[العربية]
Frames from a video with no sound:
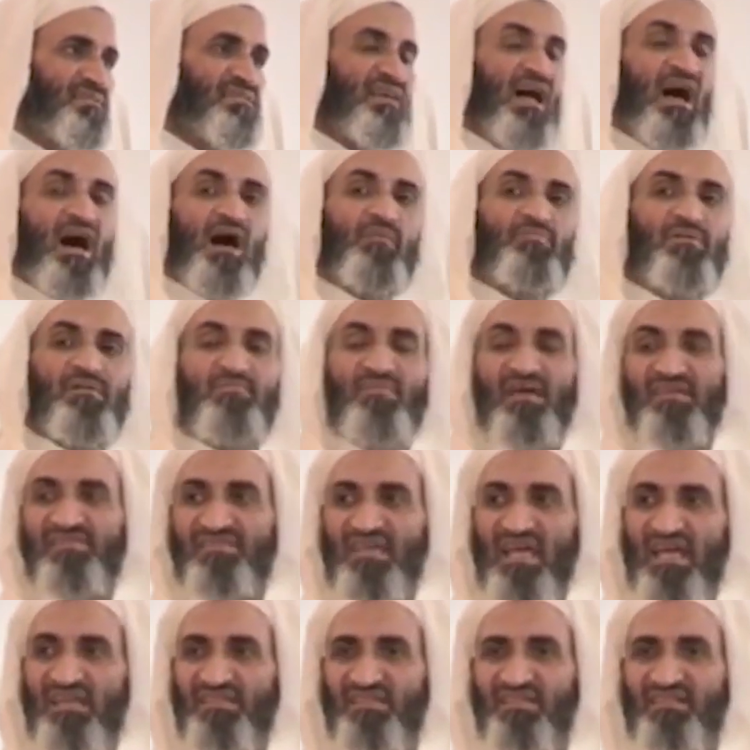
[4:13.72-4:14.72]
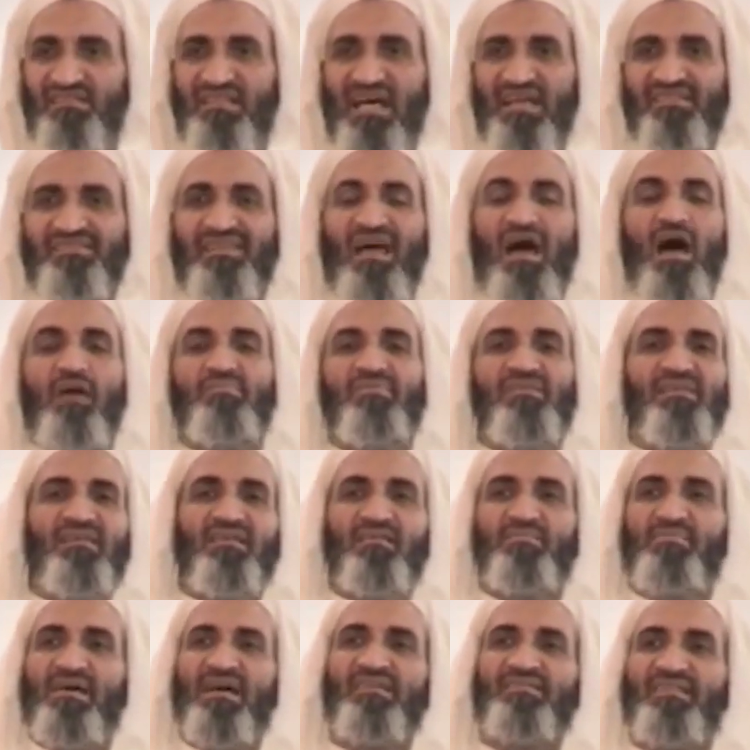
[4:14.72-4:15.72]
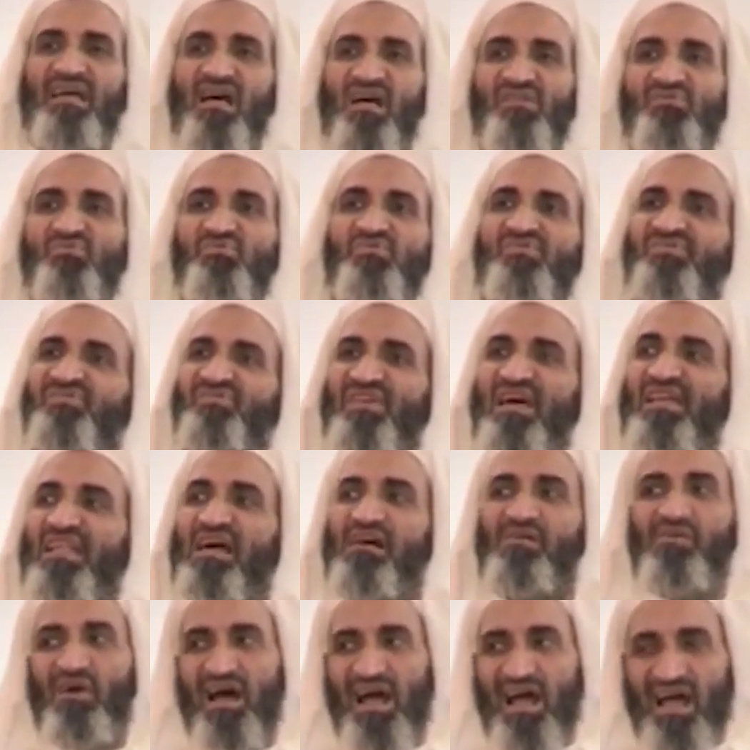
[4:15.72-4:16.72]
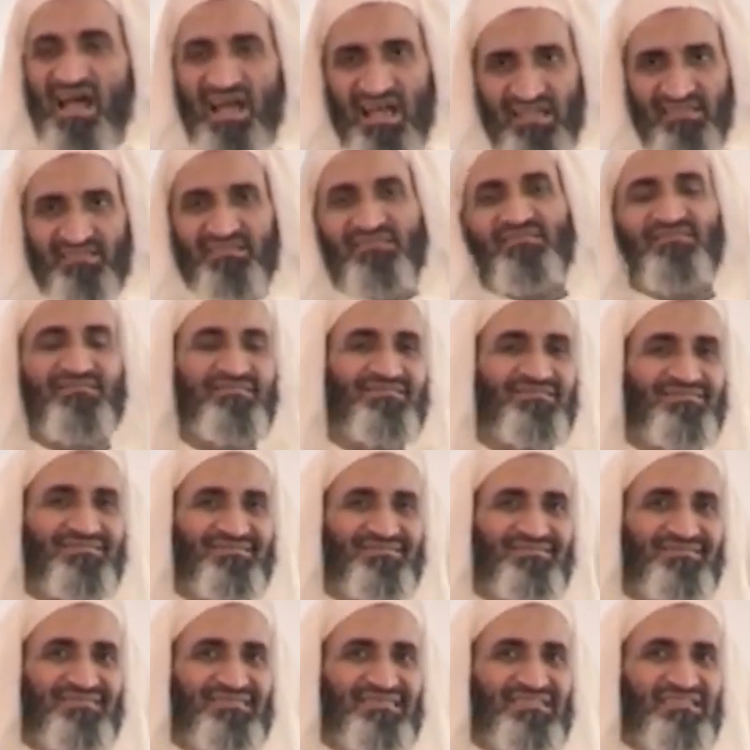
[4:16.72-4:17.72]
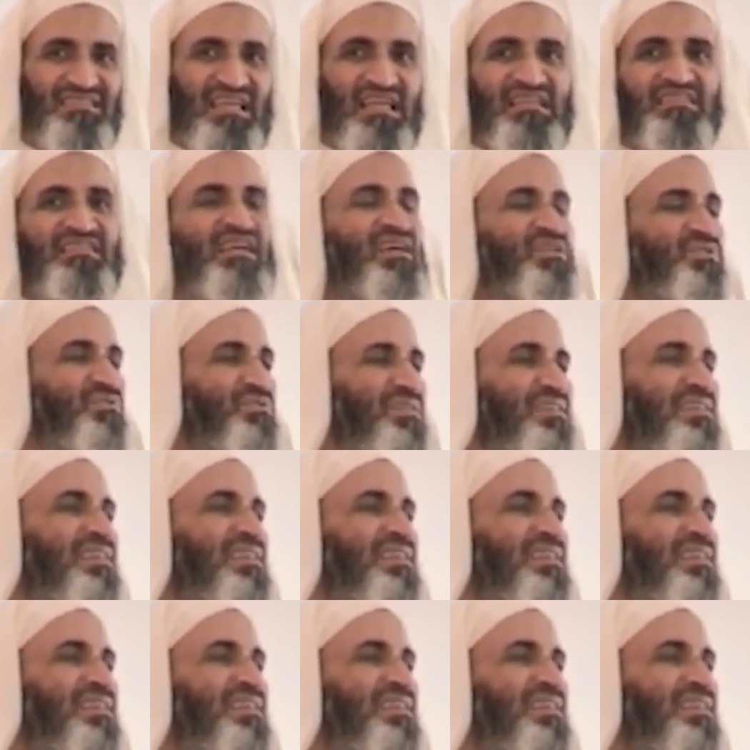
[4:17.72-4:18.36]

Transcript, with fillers: أصحاب المساجد أصحاب العبادات والصلوات نحتاج